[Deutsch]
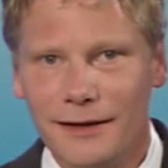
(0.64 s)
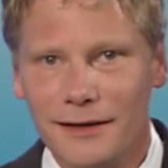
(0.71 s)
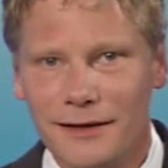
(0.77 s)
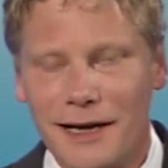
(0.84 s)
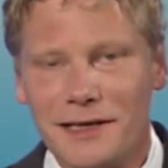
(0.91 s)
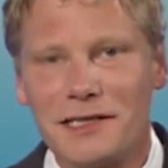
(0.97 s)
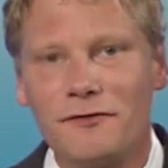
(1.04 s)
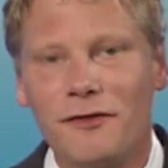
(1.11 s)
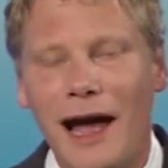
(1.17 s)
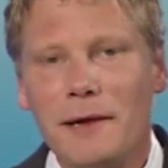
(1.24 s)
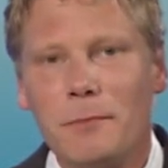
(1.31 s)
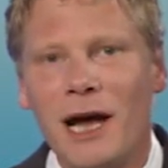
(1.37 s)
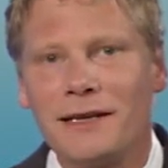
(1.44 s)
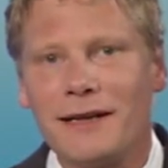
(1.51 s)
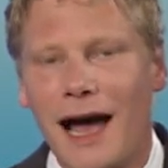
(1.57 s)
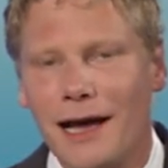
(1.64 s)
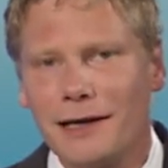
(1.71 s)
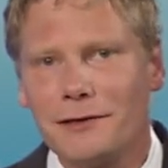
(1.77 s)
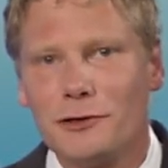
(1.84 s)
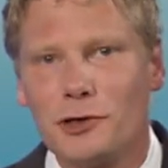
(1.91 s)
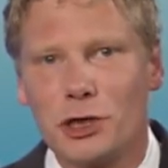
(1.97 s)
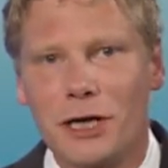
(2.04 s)
Das Freibad
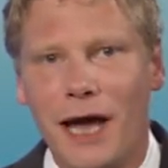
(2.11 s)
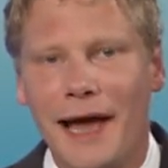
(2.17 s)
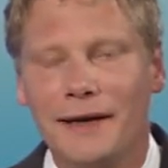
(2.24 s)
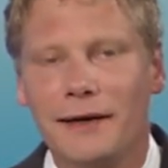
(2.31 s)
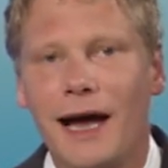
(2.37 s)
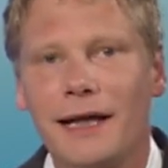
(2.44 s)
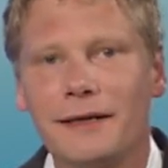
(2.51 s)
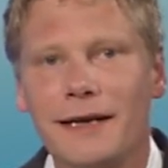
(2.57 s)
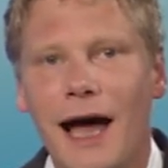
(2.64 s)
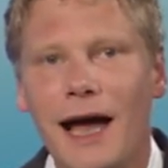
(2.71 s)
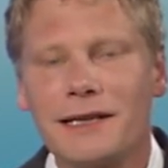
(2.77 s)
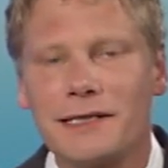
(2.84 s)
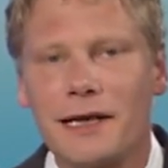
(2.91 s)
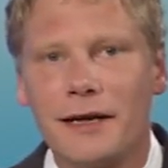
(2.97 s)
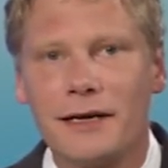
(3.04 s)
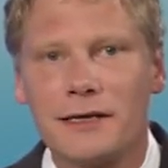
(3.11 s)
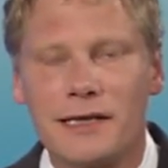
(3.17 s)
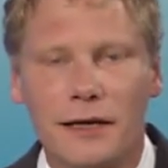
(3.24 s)
Hartenstein hat nach seiner